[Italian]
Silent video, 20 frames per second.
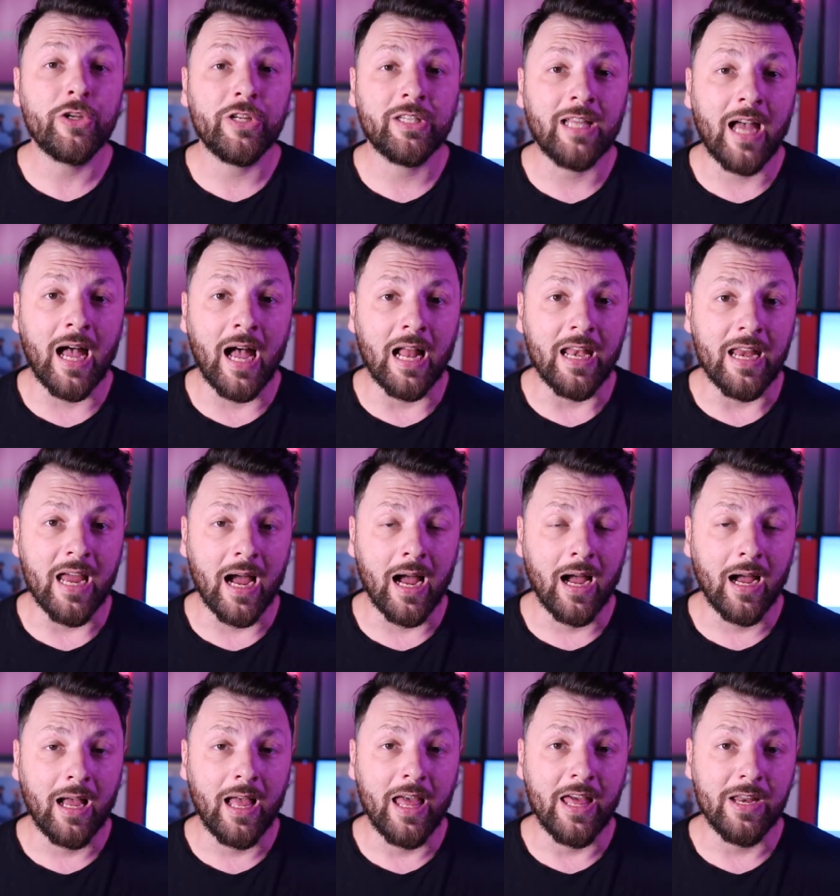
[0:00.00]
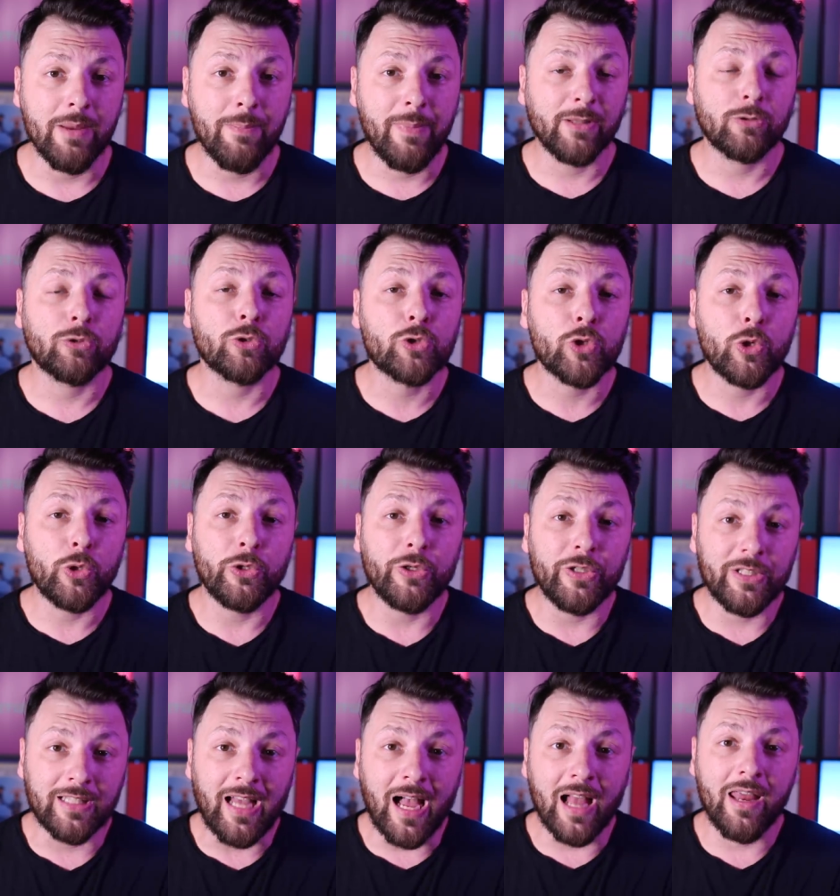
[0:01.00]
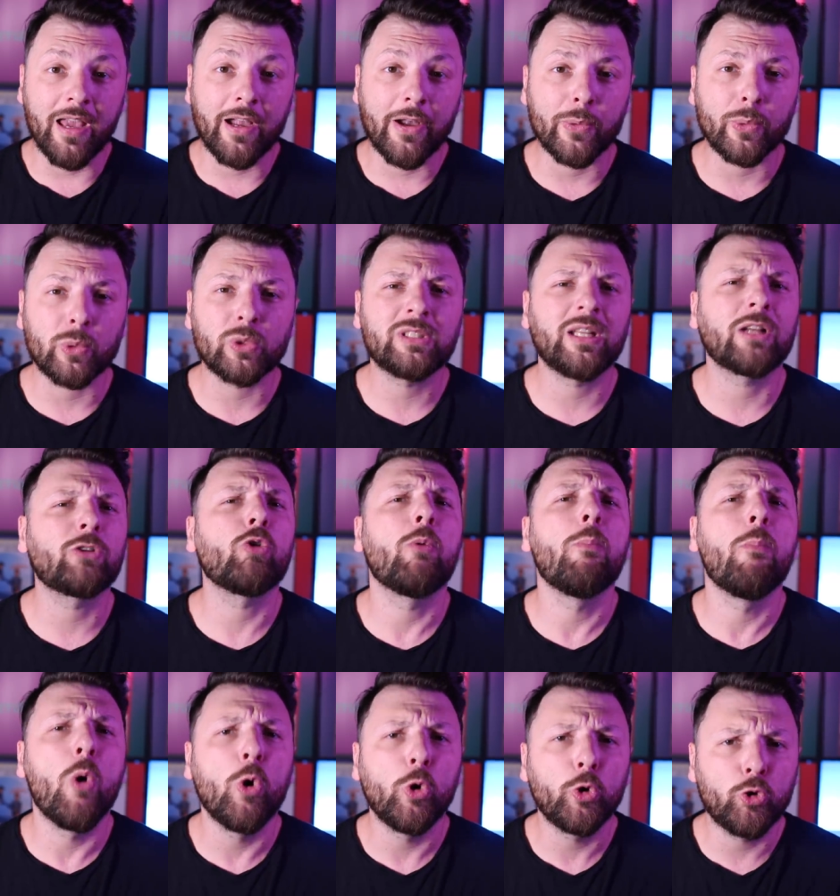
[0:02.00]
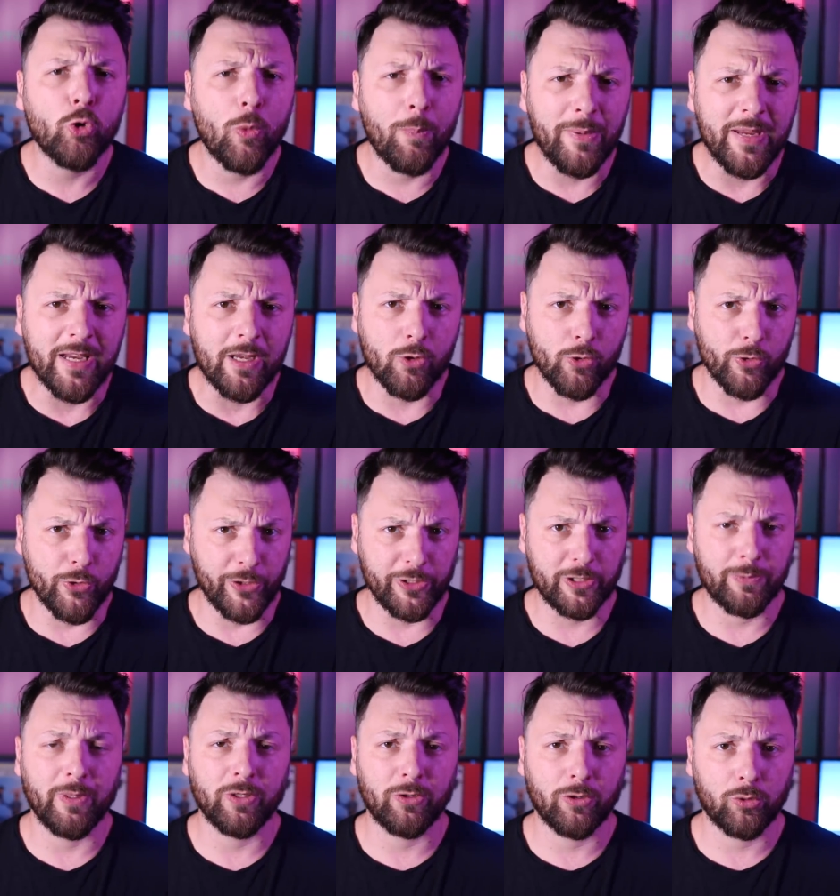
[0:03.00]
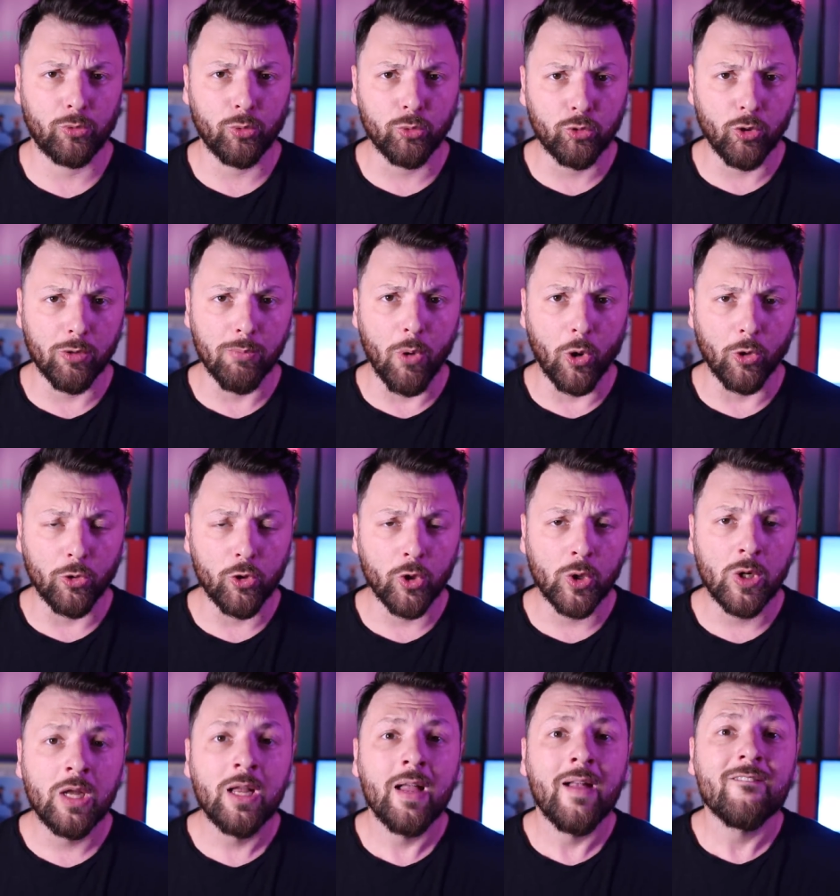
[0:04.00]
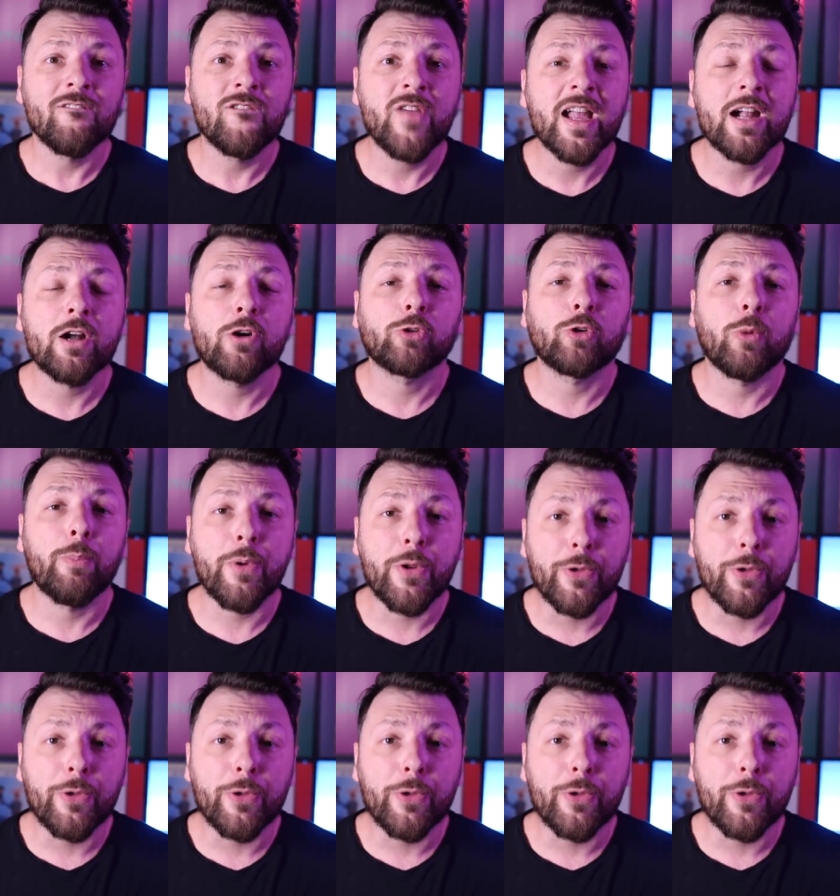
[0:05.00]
in Italia, e ripeto solo in Italia che è uno stato molto piccolo rispetto a tutto il mondo, vengono